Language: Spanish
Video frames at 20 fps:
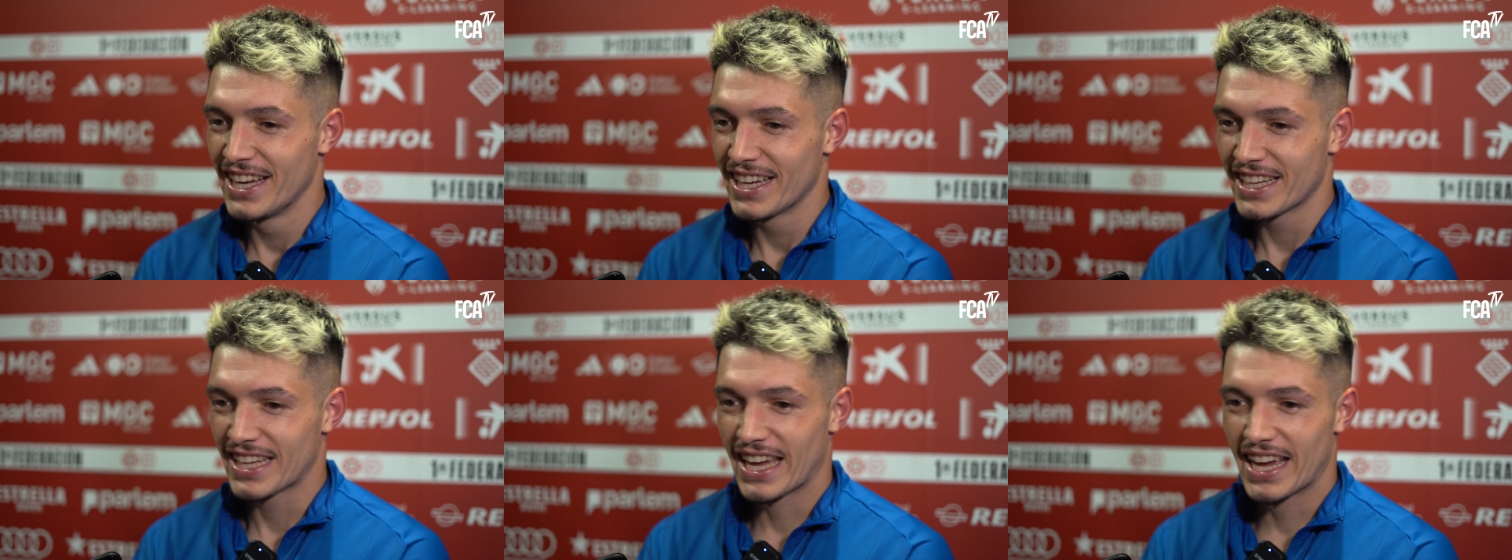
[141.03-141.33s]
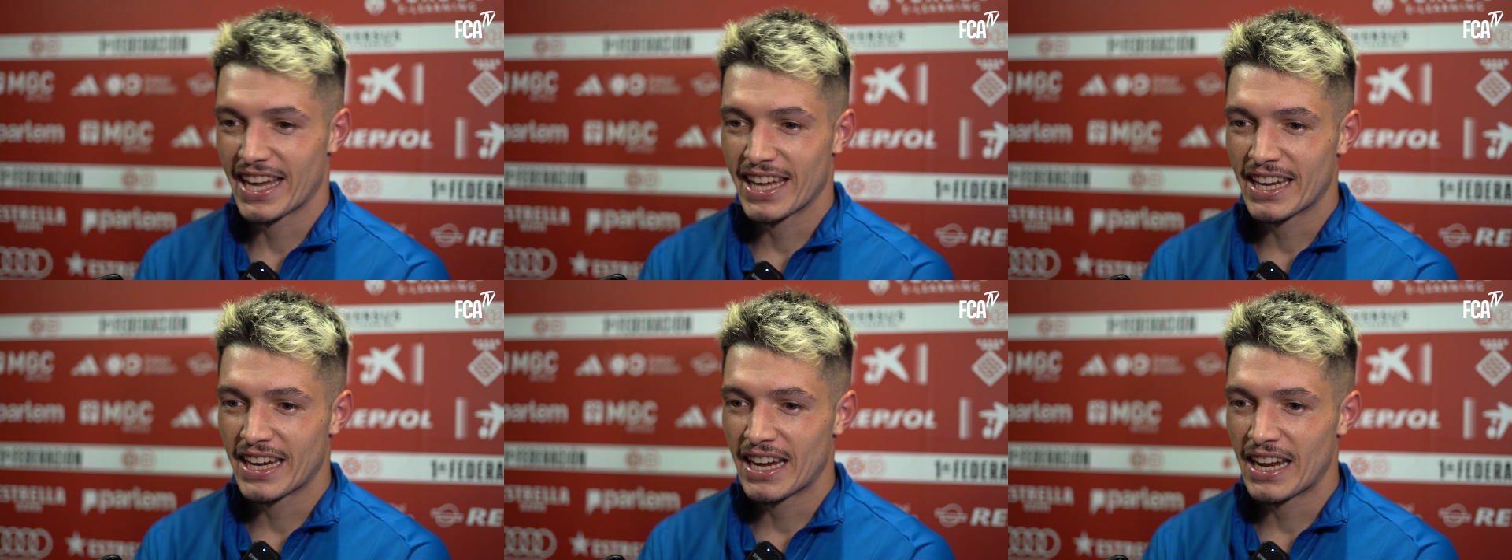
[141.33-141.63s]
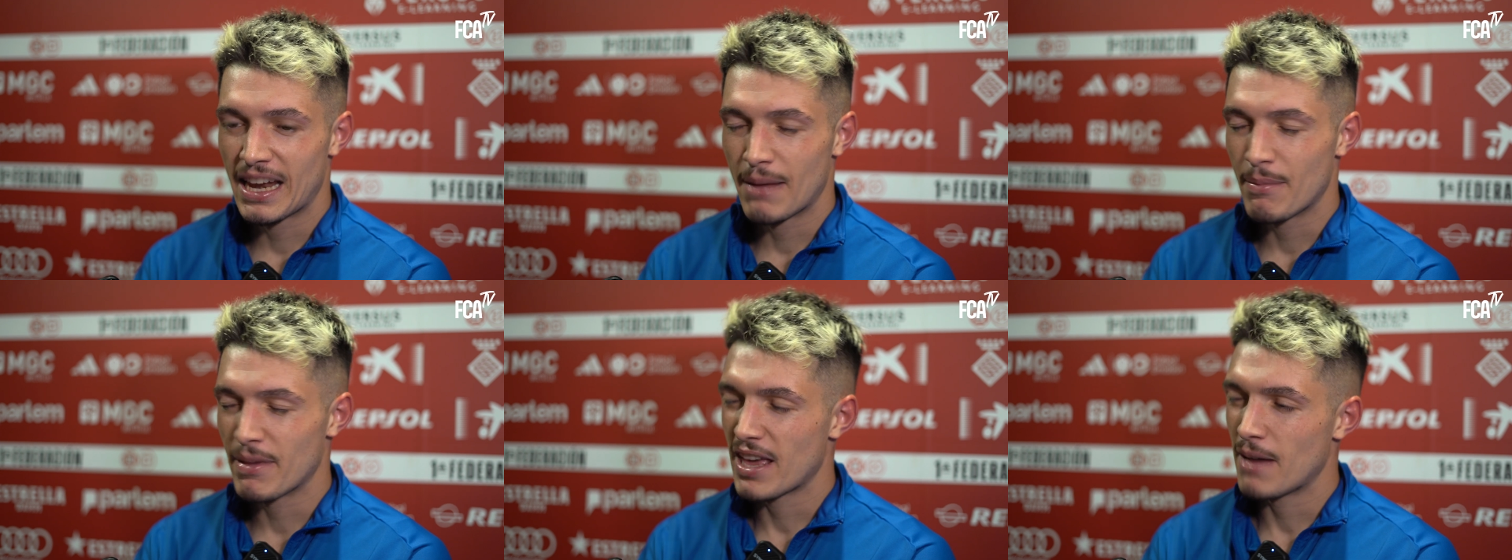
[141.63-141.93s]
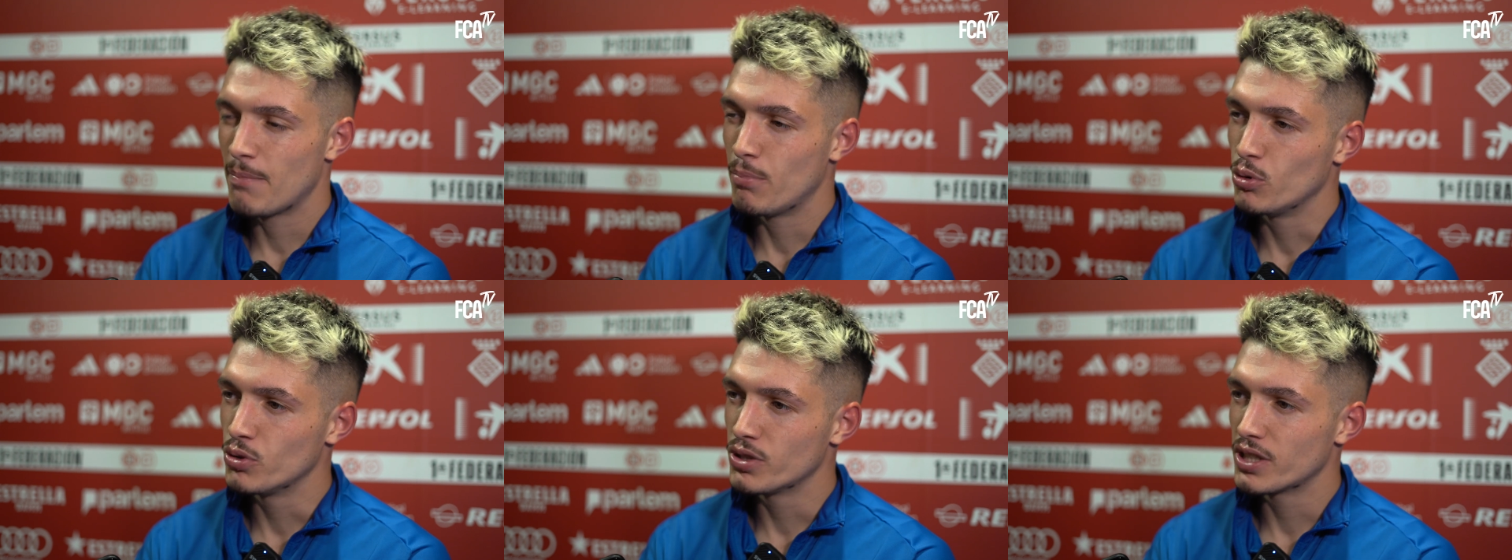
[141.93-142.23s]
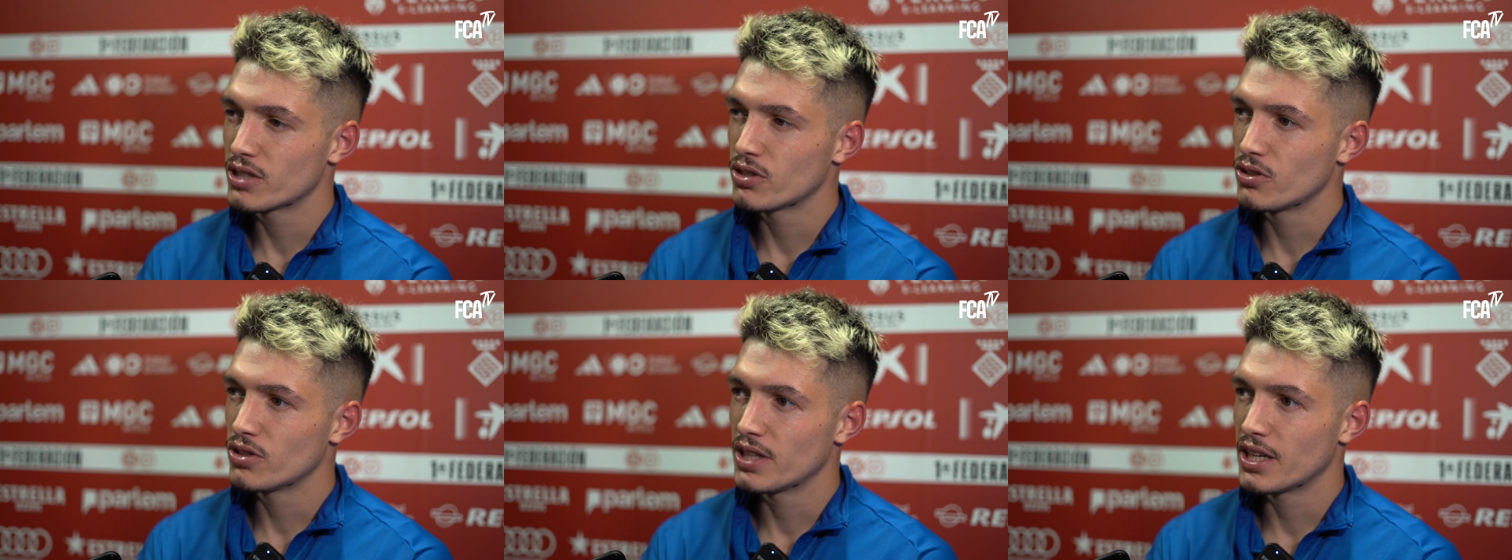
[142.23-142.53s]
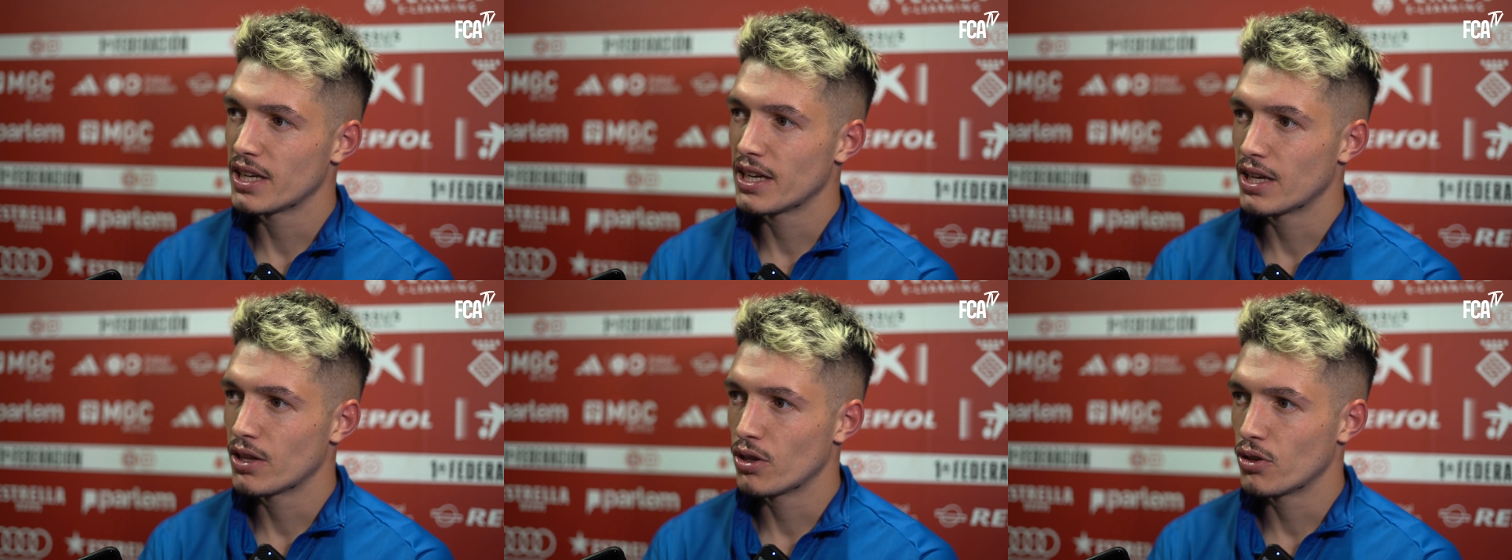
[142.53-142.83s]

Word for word: que ahí en la media punta es donde,